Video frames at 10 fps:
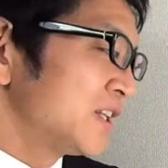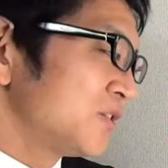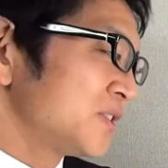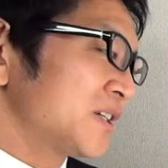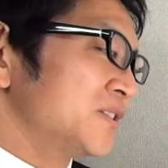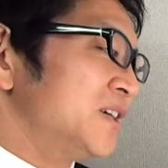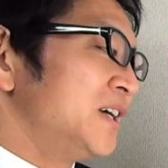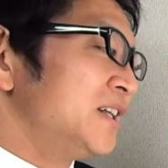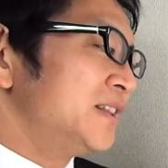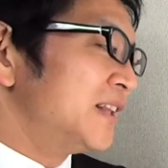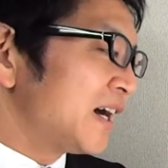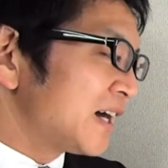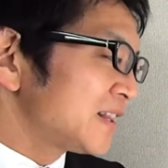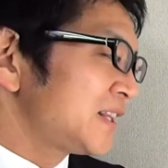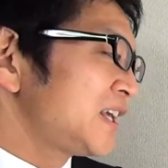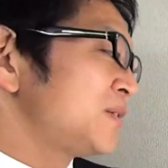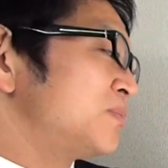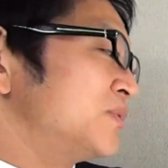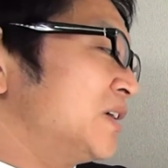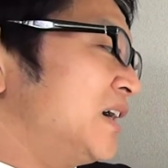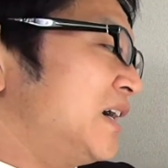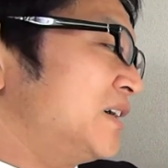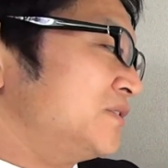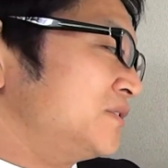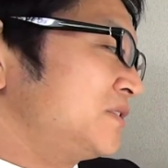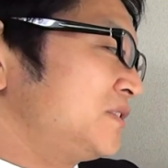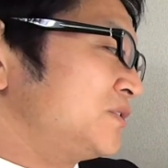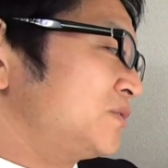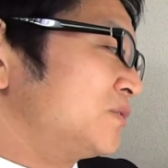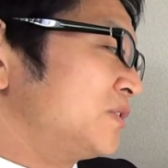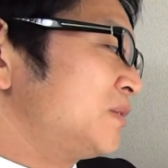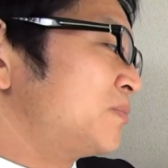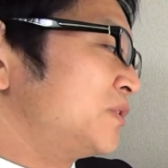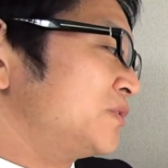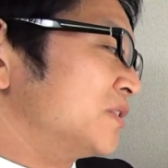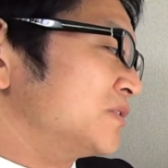とにかく長テーブルがある。っていうところがポイントだ